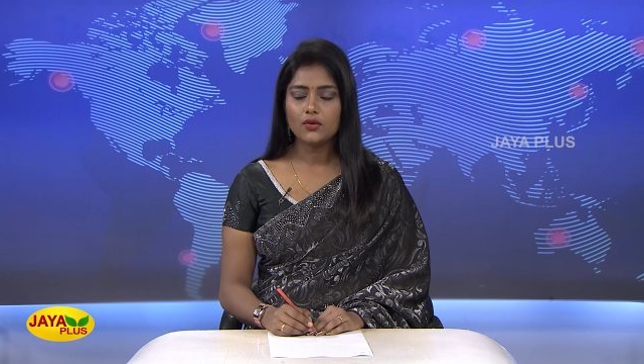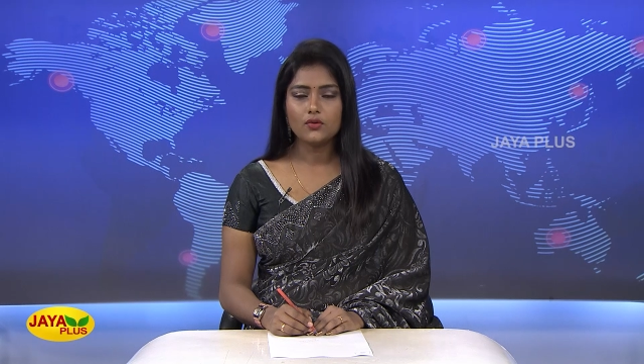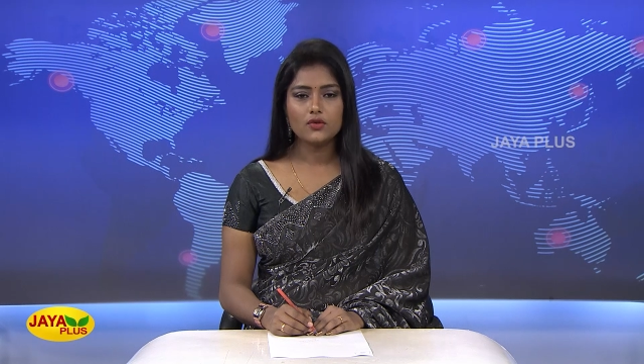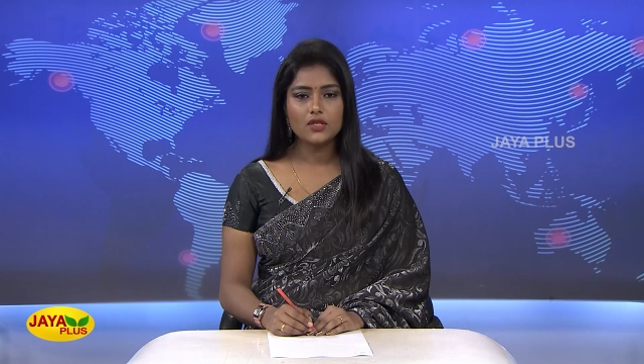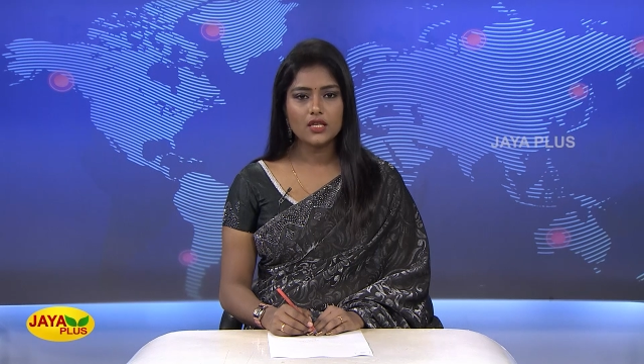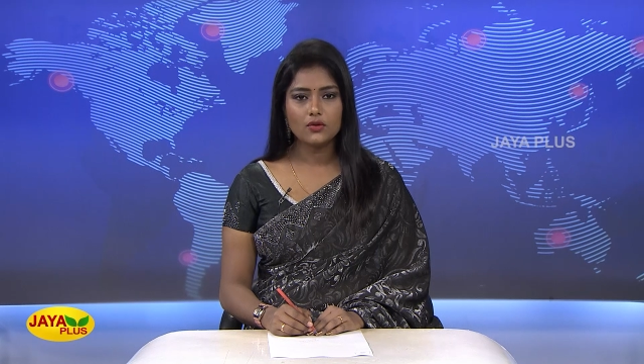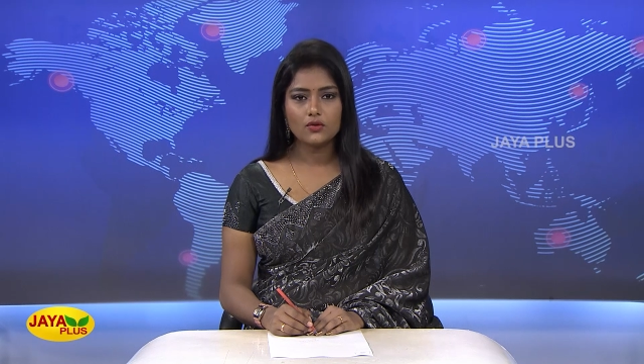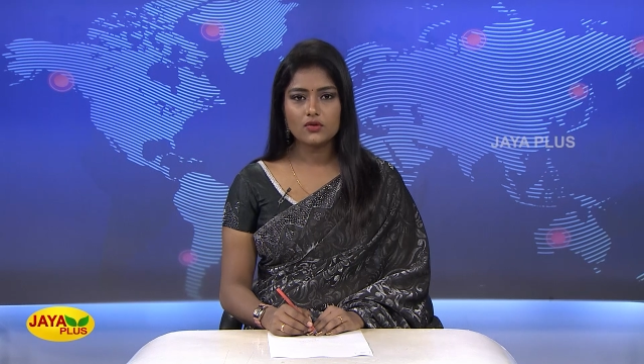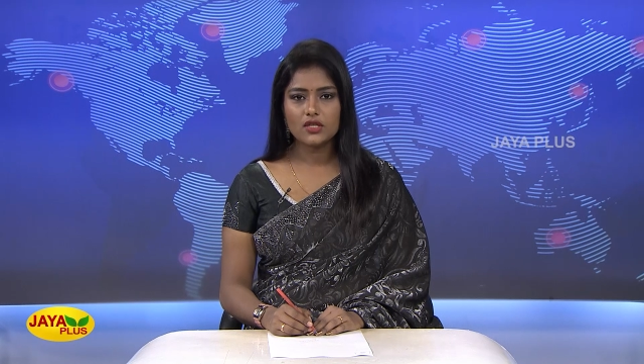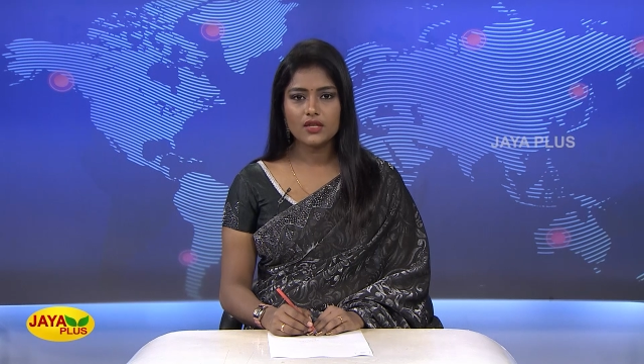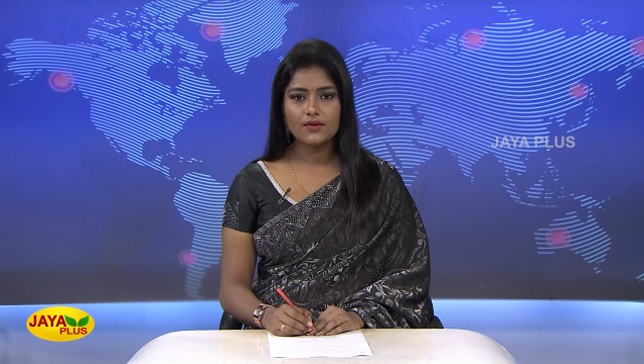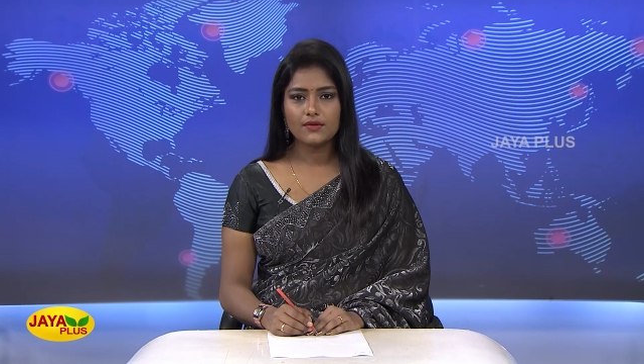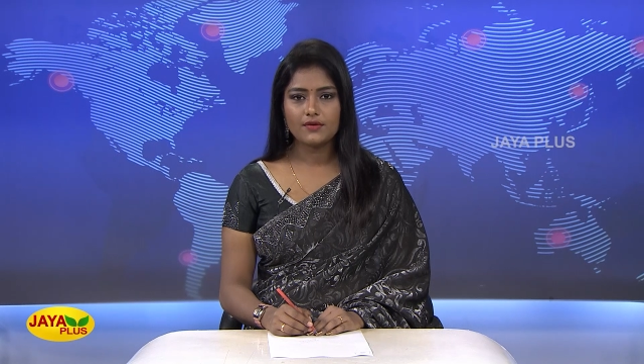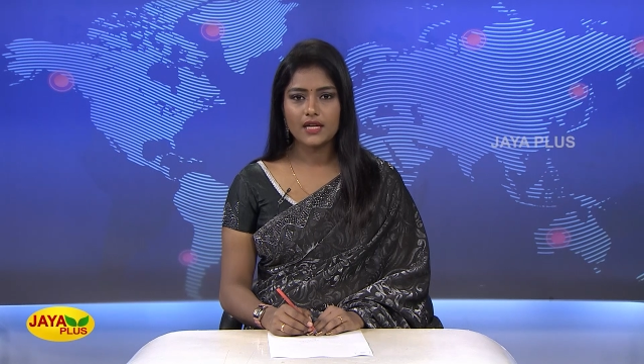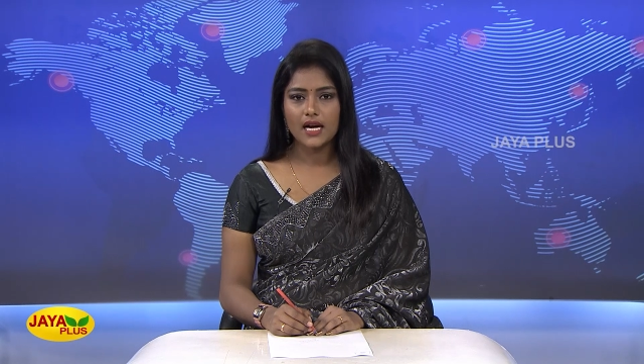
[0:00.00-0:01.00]
ஊஞ்சல்
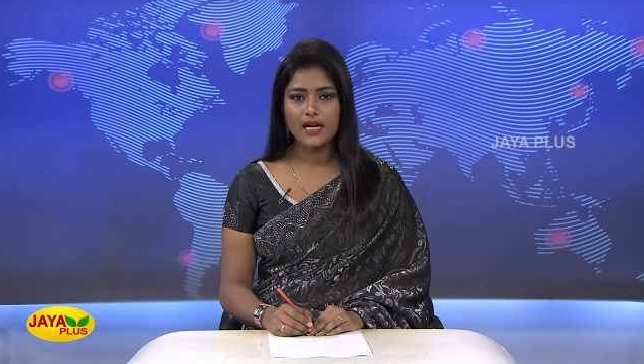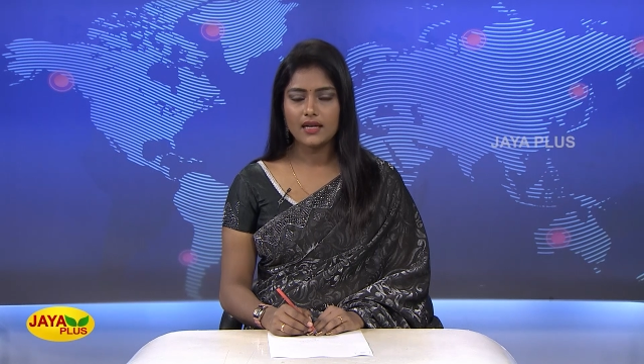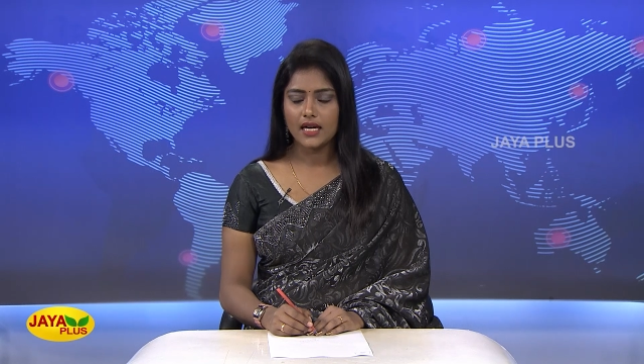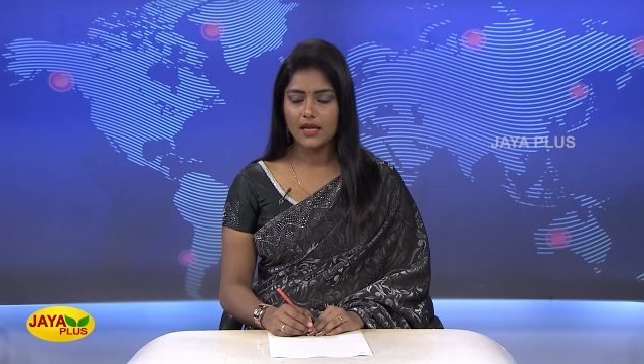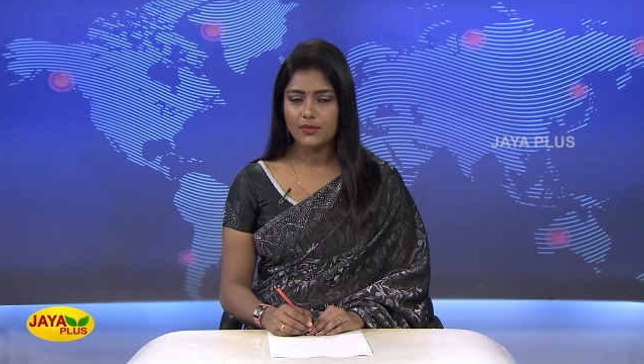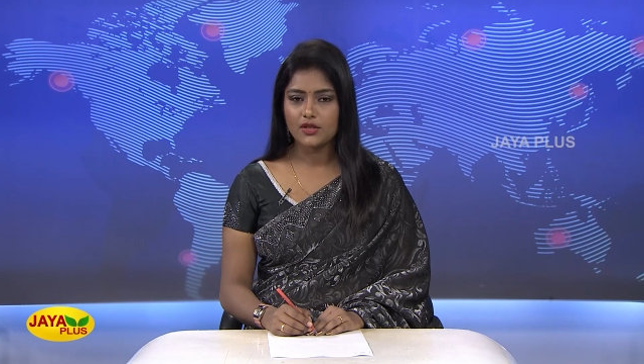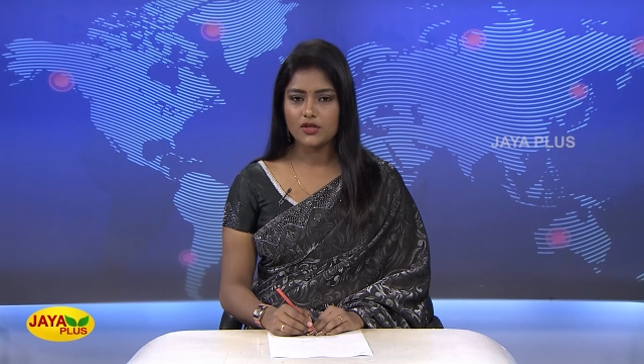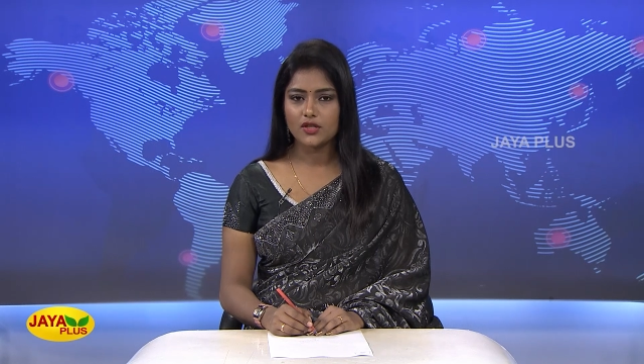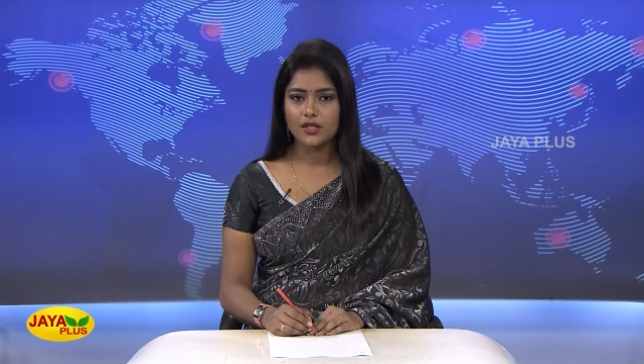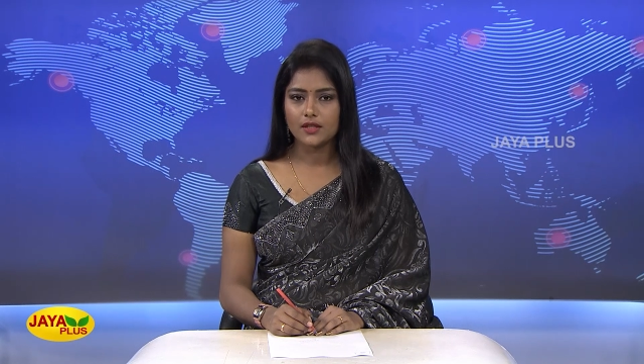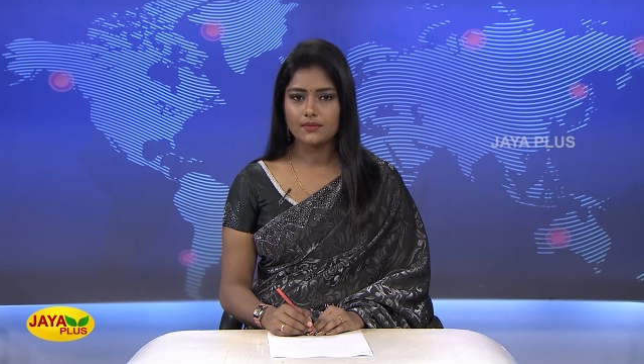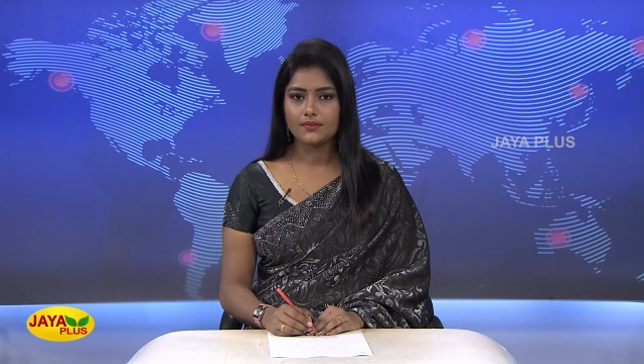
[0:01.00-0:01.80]
உற்சவ விழா நடைபெற்றது